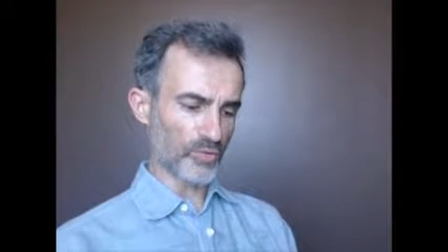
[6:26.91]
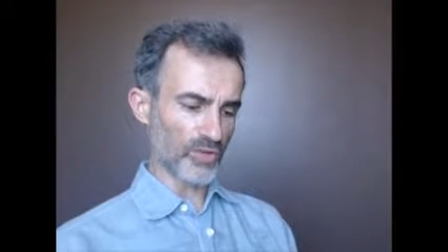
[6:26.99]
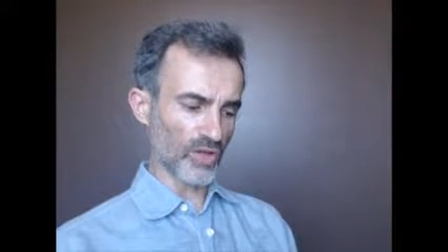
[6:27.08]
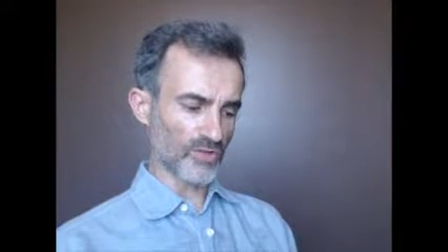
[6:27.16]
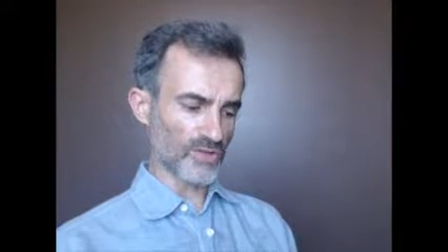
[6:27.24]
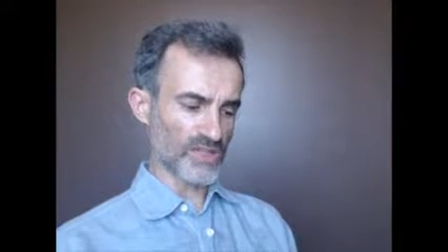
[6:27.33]

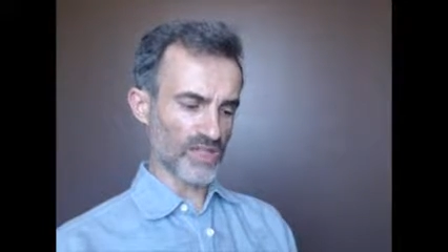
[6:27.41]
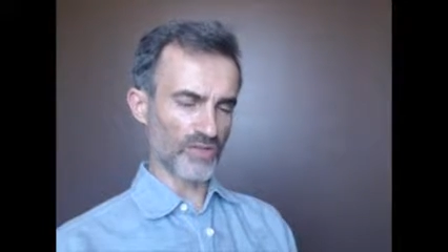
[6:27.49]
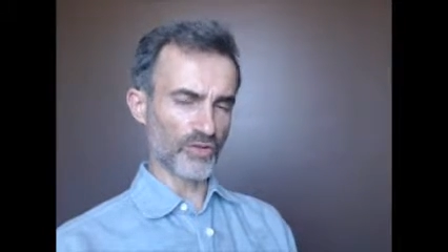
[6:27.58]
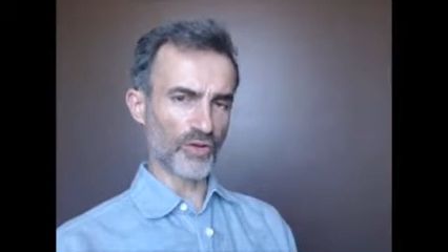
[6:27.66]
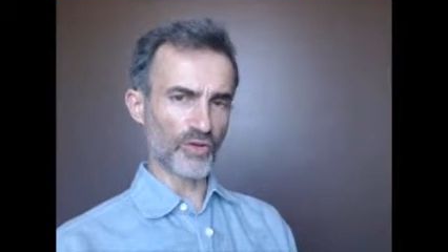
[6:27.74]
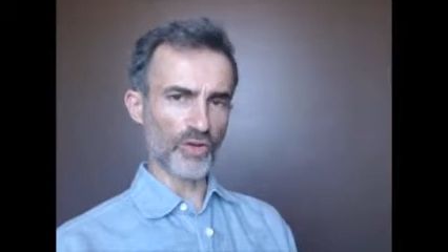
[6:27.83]
tout
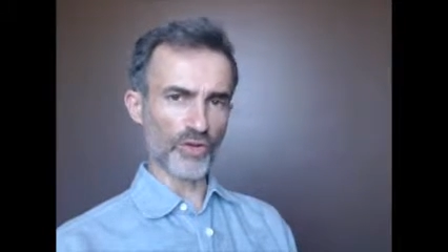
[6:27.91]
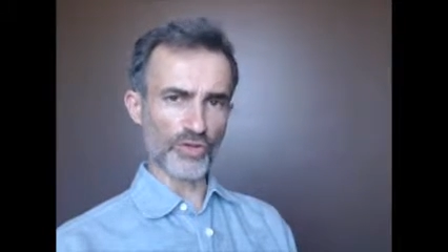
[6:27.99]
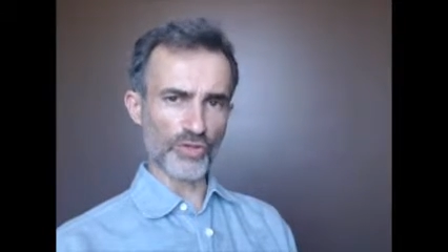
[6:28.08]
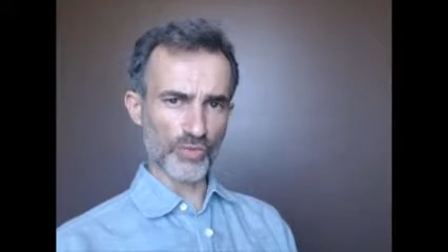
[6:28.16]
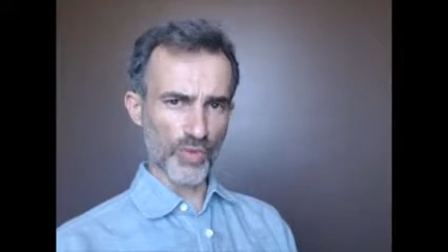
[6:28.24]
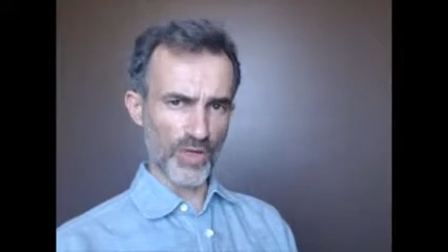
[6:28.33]
entier d'un
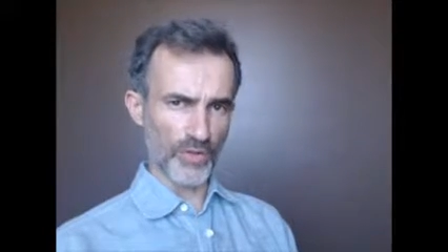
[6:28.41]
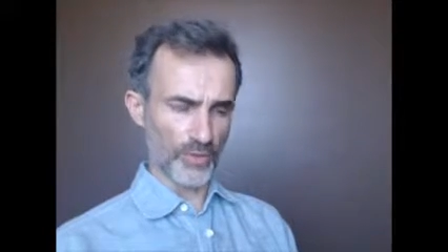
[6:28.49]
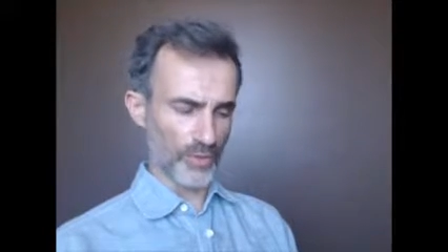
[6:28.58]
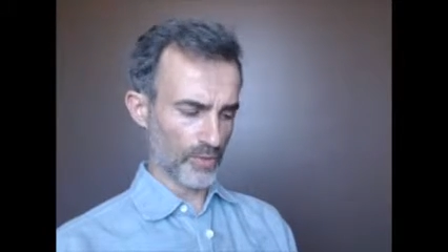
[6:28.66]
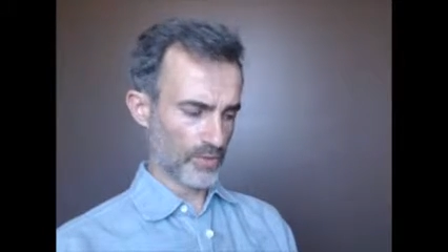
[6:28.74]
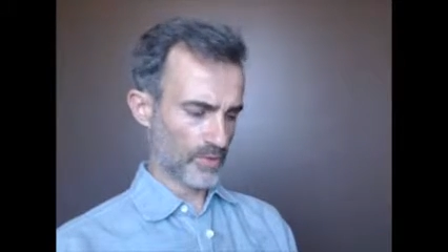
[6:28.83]
cœur joyeux.